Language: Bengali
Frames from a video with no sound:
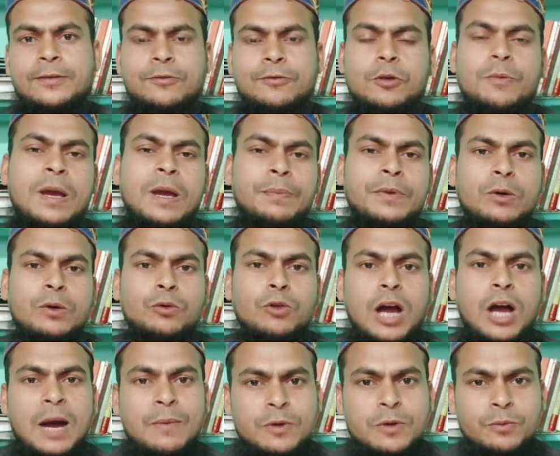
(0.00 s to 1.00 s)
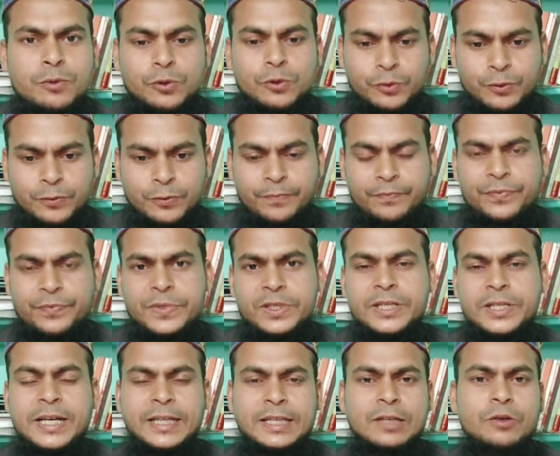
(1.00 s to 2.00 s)
তবে আপনি কোনো আমল বলুন
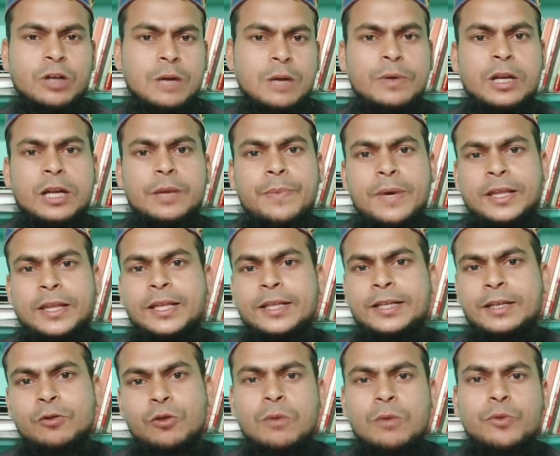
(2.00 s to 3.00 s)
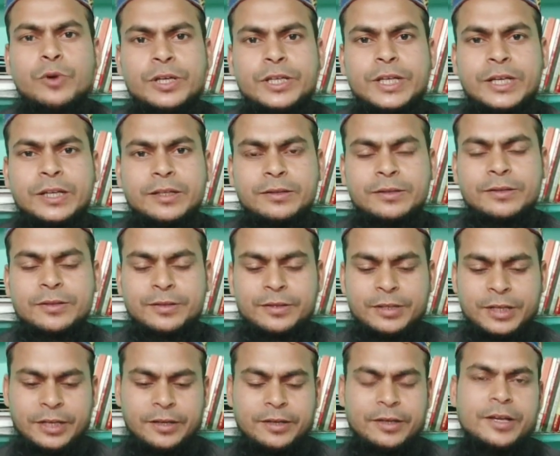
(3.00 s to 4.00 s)
যাতে করে আমার এই ব্যথাটি কম হয়ে যায়
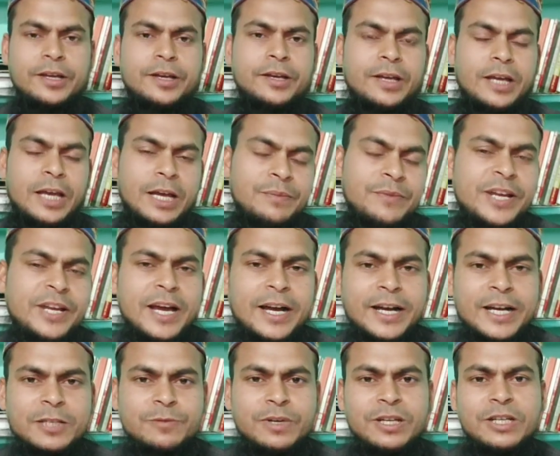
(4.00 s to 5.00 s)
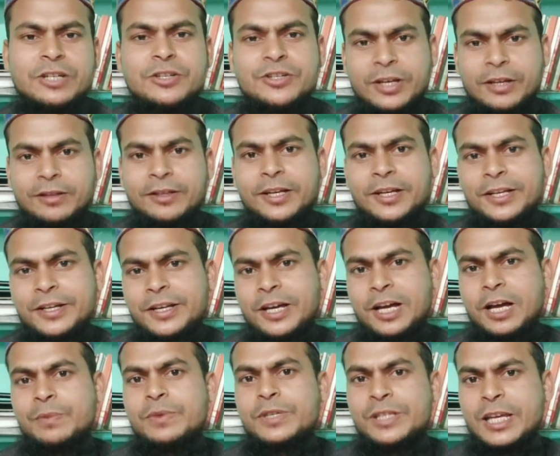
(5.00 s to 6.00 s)
এমডি আকাশ ভাই ইনশাল্লাহ
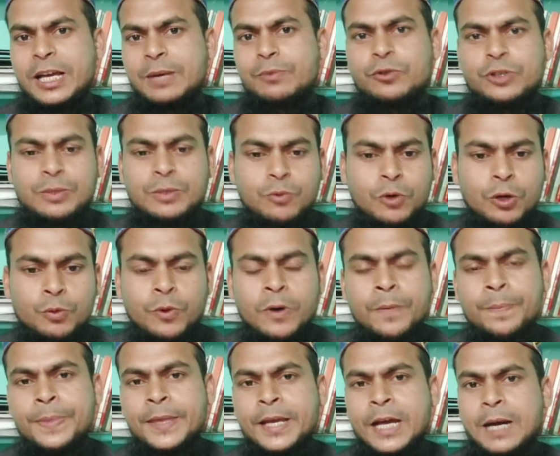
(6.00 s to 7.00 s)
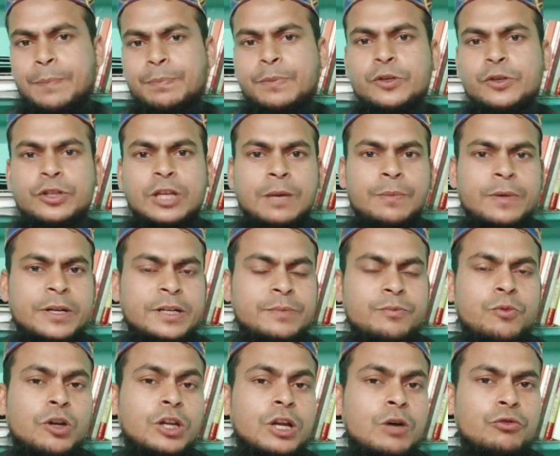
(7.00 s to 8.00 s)
আমি সেই আমলটি বলবো আপনি যদি আমার
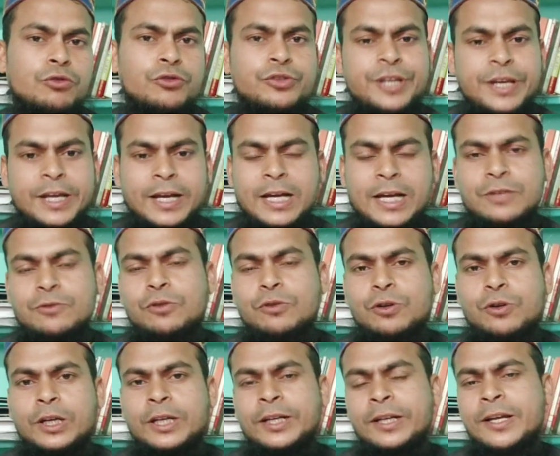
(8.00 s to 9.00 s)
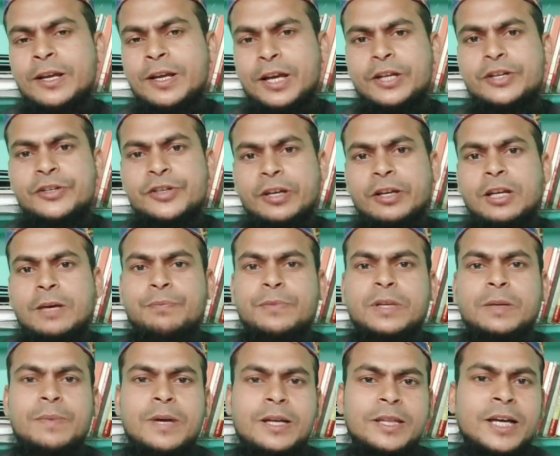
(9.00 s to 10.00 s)
বলা অনুযায়ী কাজগুলো করেন ইনশাল্লাহ
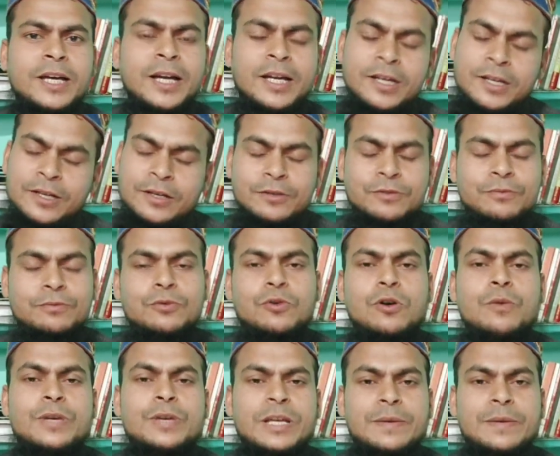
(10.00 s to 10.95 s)
আপনার ব্যথা কমে